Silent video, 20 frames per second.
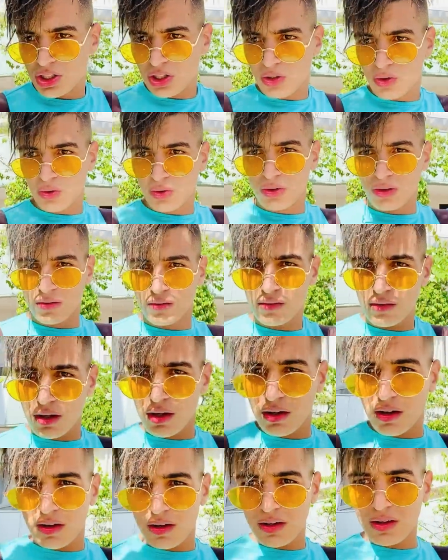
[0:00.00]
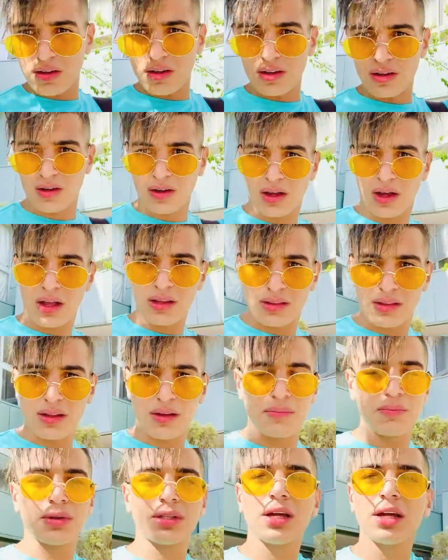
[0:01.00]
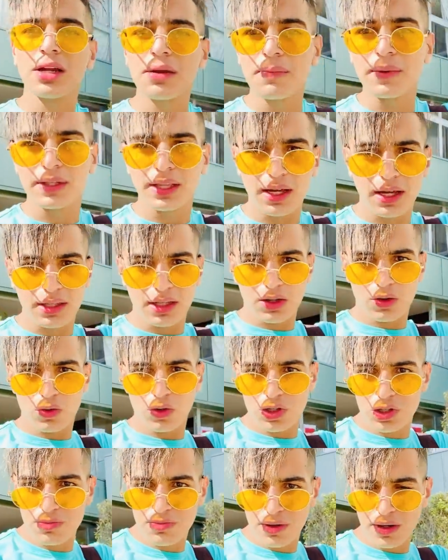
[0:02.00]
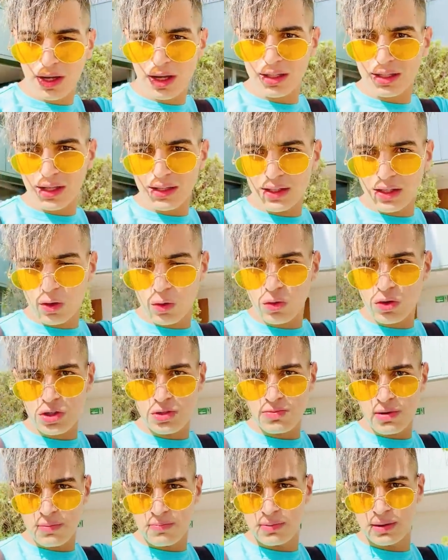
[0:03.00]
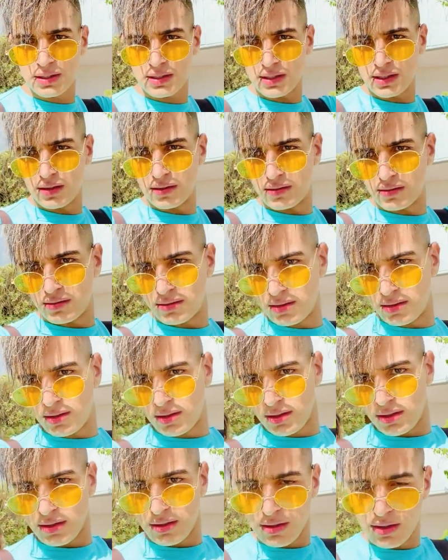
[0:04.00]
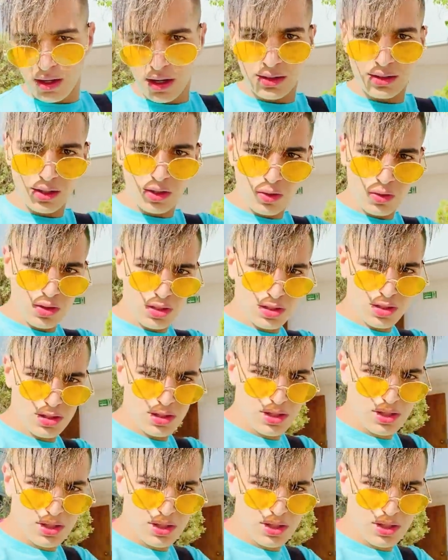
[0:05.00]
يكون آه، قد بعدا انا بعدا غادي نخرج من غادي غادي نخرج من البيسي غادي نخرج